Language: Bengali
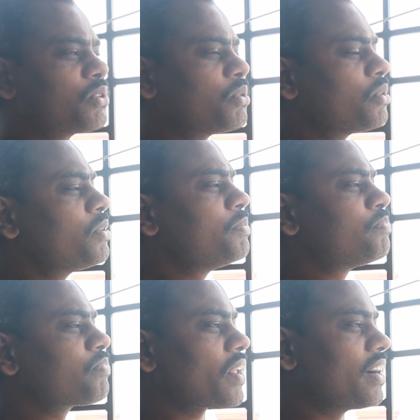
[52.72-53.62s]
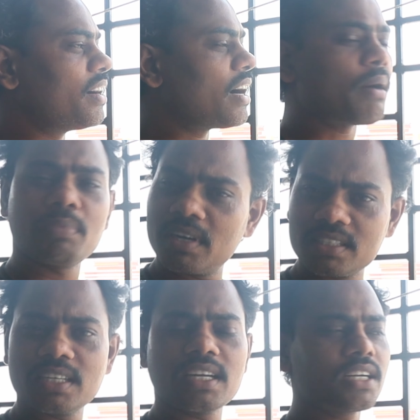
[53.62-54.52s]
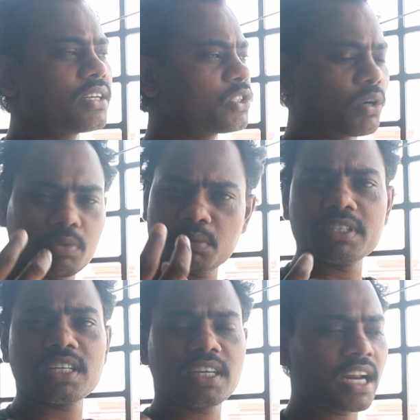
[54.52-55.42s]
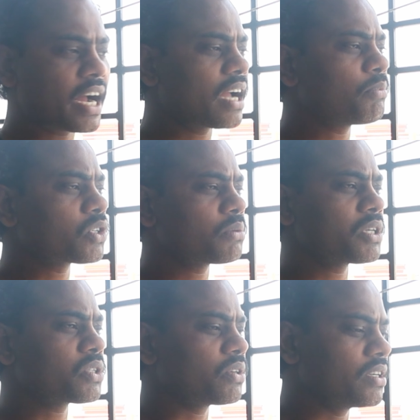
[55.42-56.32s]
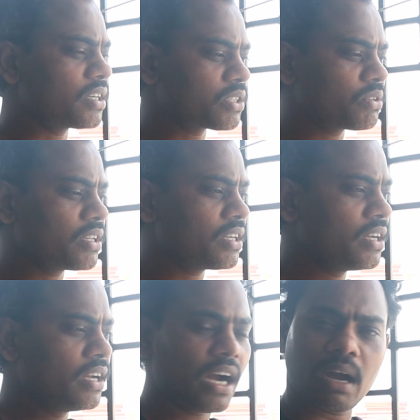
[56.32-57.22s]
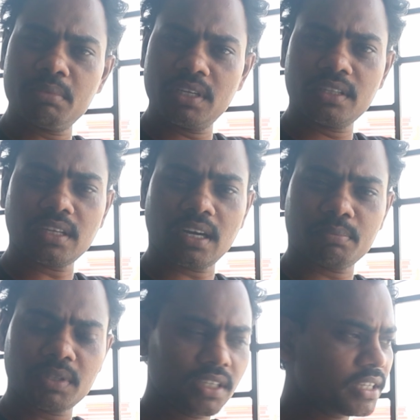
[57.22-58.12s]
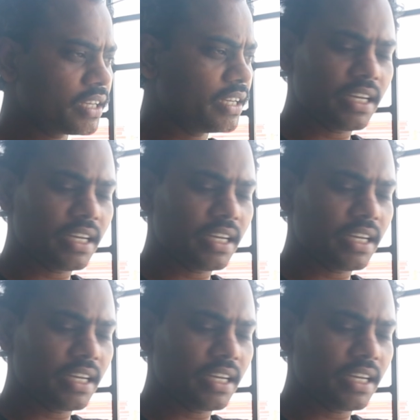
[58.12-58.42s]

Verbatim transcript: তো আপনারা যারা সবসময় যারা ঢাকায় বসবাস করেন আসলে আমি আপনাদেরকে